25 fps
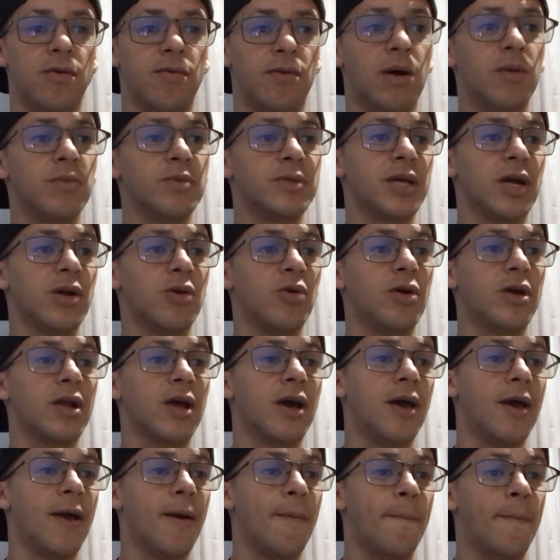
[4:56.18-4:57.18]
Vamos
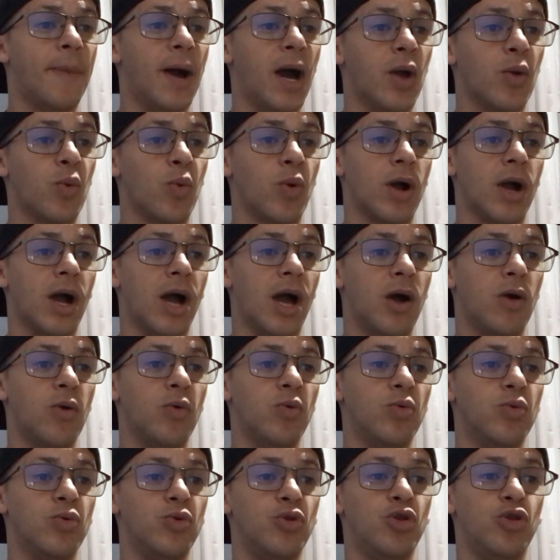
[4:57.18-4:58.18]
agora para o carro
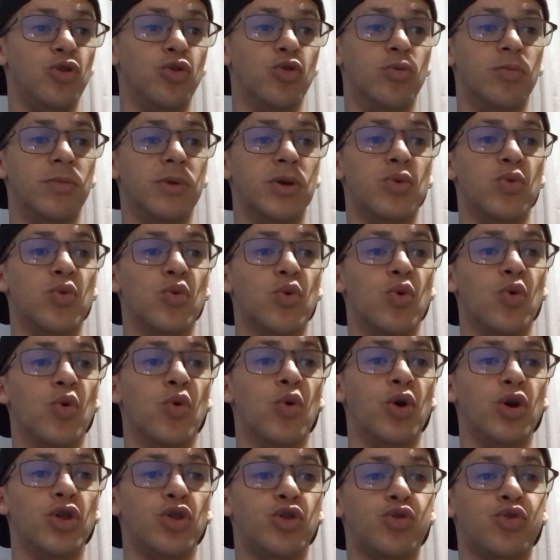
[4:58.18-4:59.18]
de número
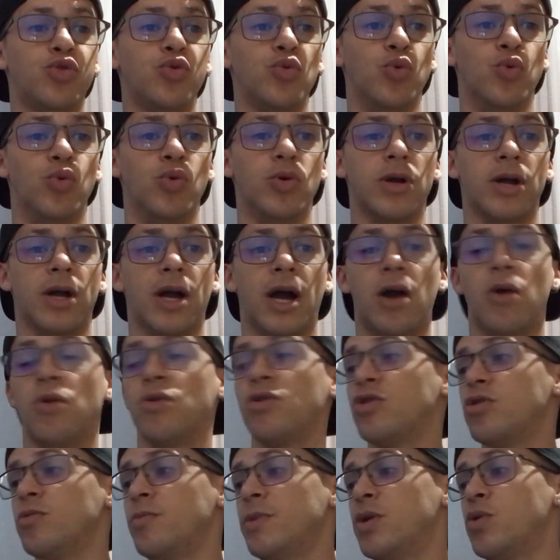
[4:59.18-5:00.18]
8 carro
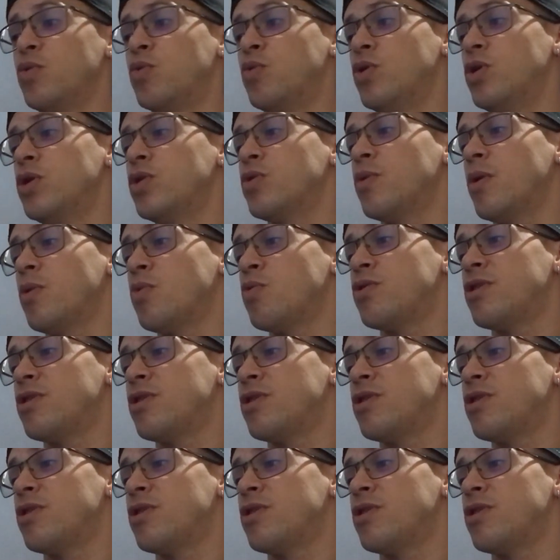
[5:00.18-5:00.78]
de número 8 é um